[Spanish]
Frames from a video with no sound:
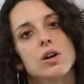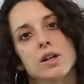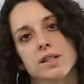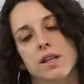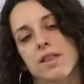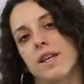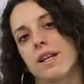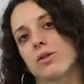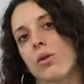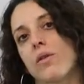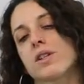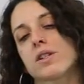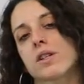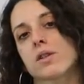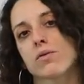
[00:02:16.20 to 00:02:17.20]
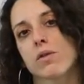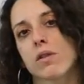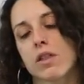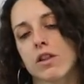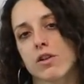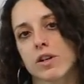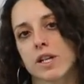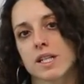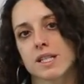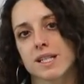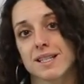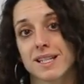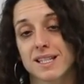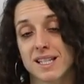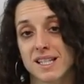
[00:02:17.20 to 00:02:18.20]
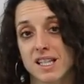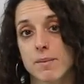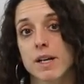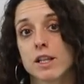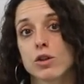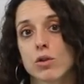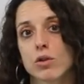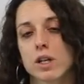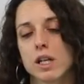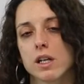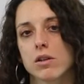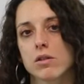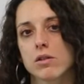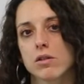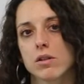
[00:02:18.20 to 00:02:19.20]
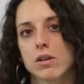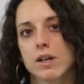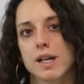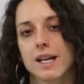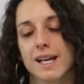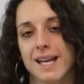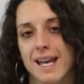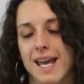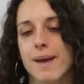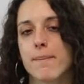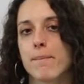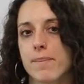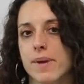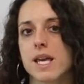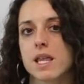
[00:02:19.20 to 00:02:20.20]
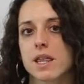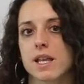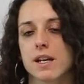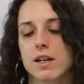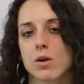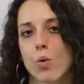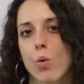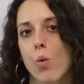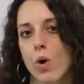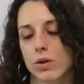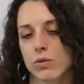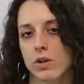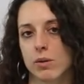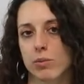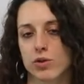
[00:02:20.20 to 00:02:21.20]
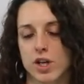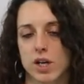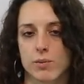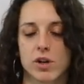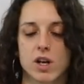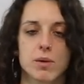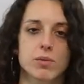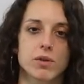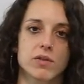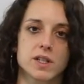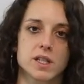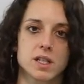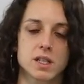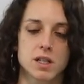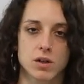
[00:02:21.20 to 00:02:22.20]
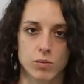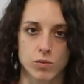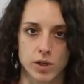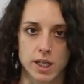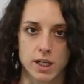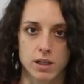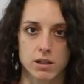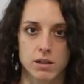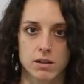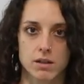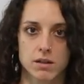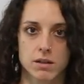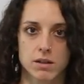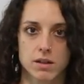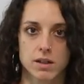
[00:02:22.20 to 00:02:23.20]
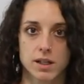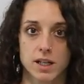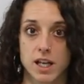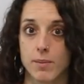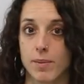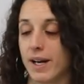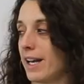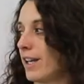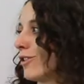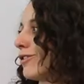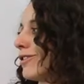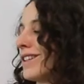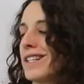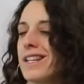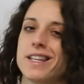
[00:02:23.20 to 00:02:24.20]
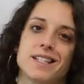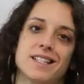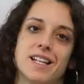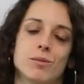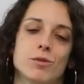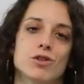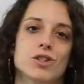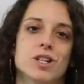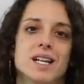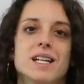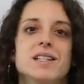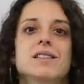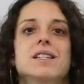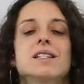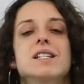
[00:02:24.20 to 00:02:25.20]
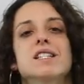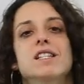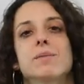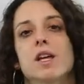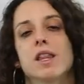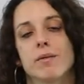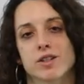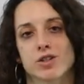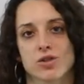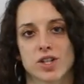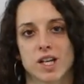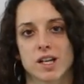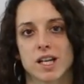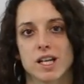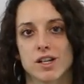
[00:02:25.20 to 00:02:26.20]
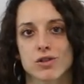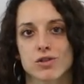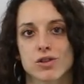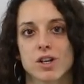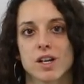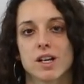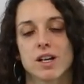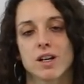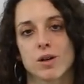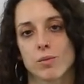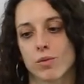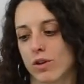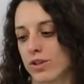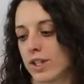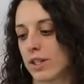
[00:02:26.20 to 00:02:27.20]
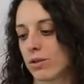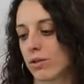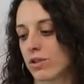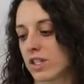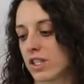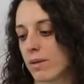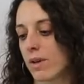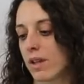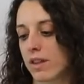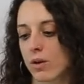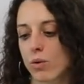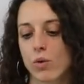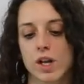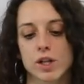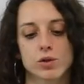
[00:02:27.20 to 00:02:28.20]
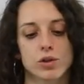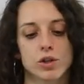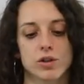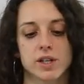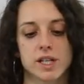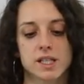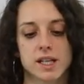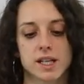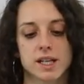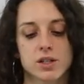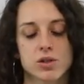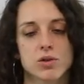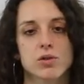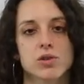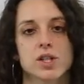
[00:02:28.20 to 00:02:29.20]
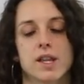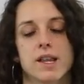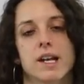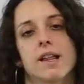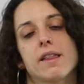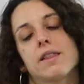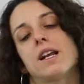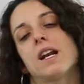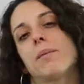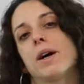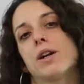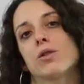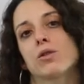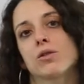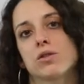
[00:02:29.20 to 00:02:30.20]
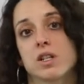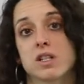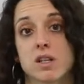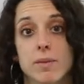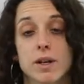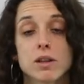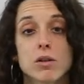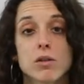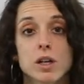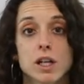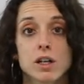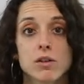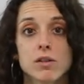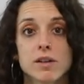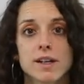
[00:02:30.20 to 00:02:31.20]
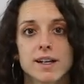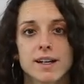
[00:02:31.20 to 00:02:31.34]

Es decir, todas esas funciones de sistema endocrino empiezan cuando el hipotálamo y la hipófisis se comunican. Y para ello necesitamos este sistema de vasos sanguíneos. Por lo tanto, sistema circulatorio en este caso se da de la mano con sistema endocrino